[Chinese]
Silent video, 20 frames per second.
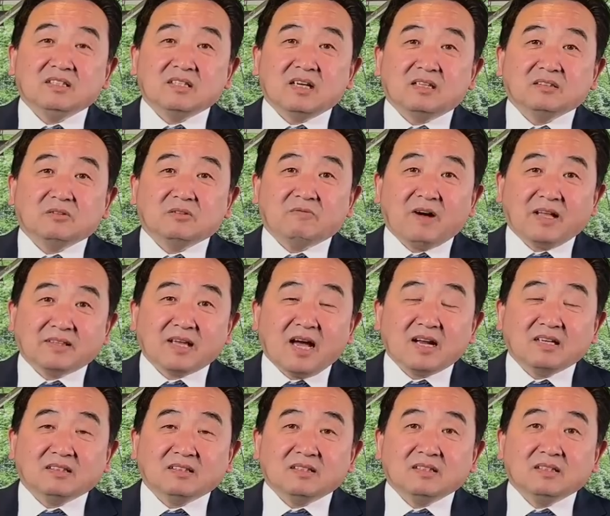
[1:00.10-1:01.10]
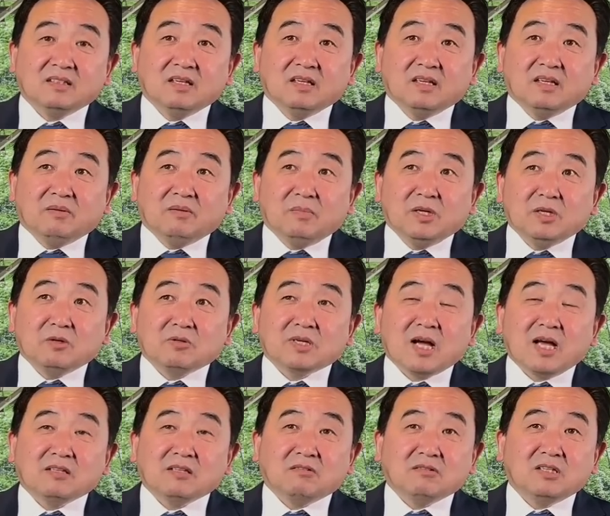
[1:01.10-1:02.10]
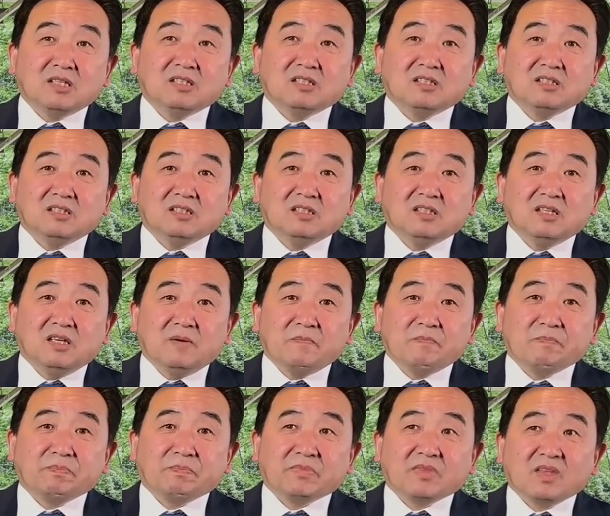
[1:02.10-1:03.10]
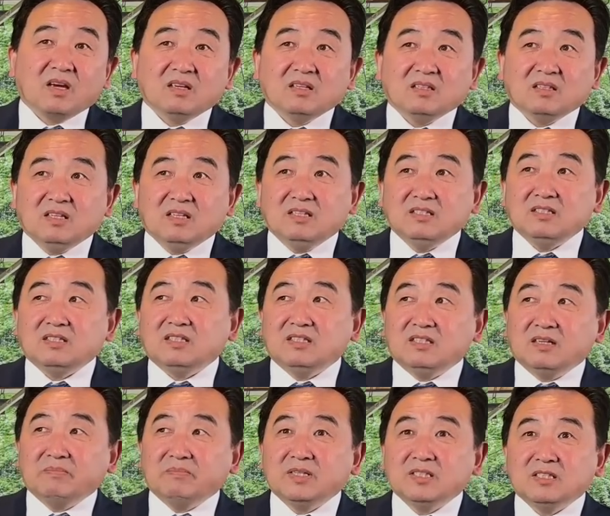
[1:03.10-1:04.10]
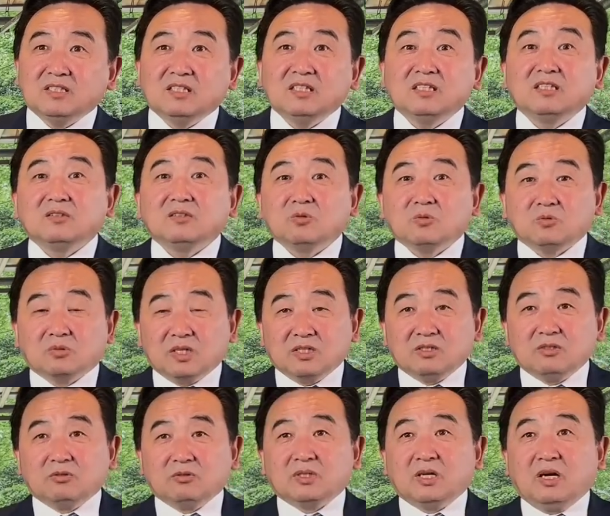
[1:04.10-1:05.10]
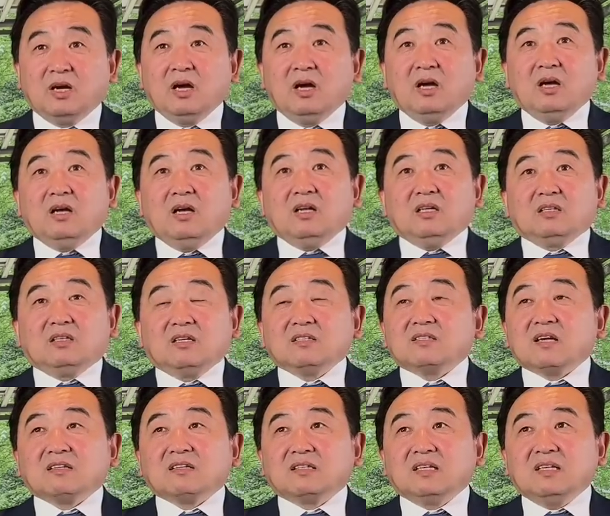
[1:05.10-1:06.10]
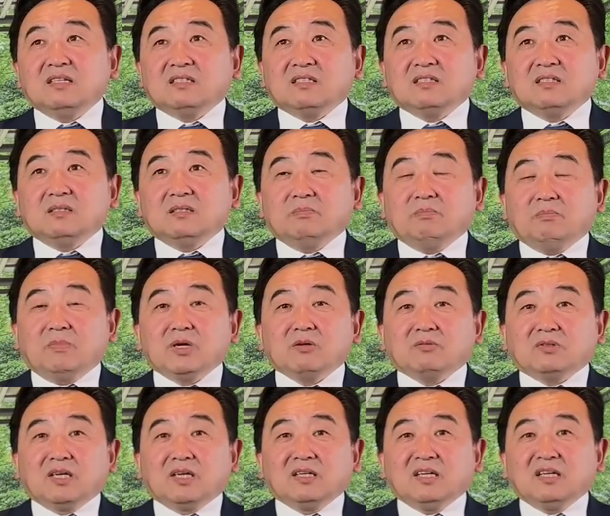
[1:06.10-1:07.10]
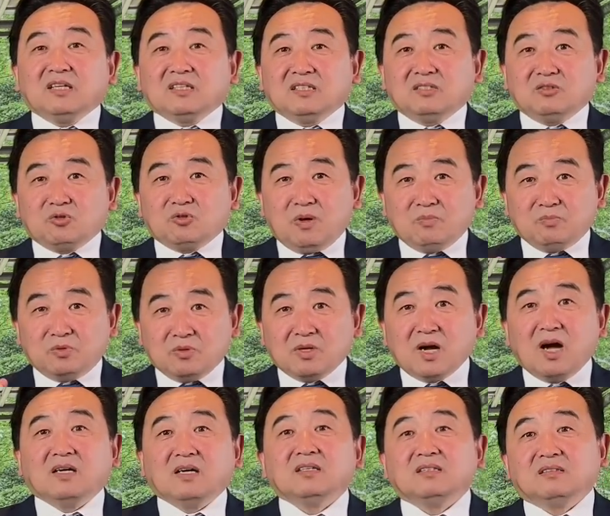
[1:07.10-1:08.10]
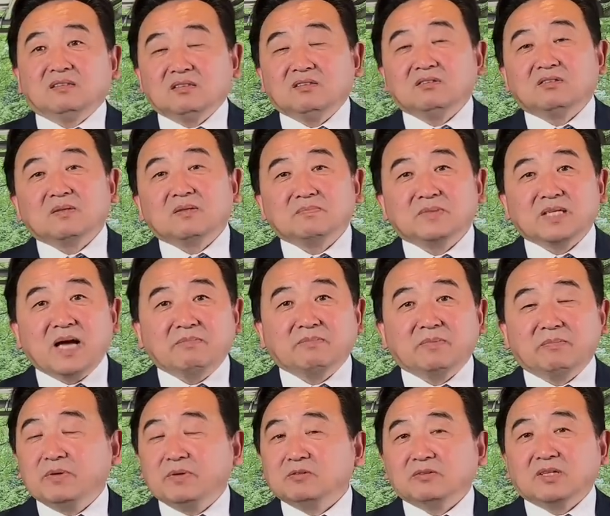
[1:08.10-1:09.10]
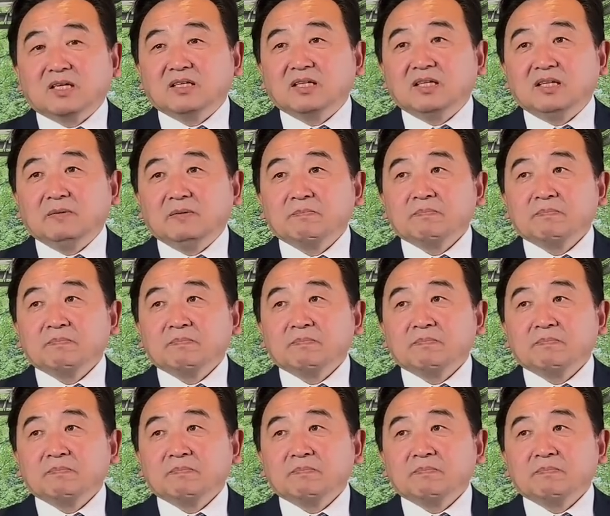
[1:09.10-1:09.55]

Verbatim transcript: 下就完蛋了，没有看到任何引起人们惊动的。就是德桑迪斯没有能力跟川普抗衡，就这么讲，没有能力。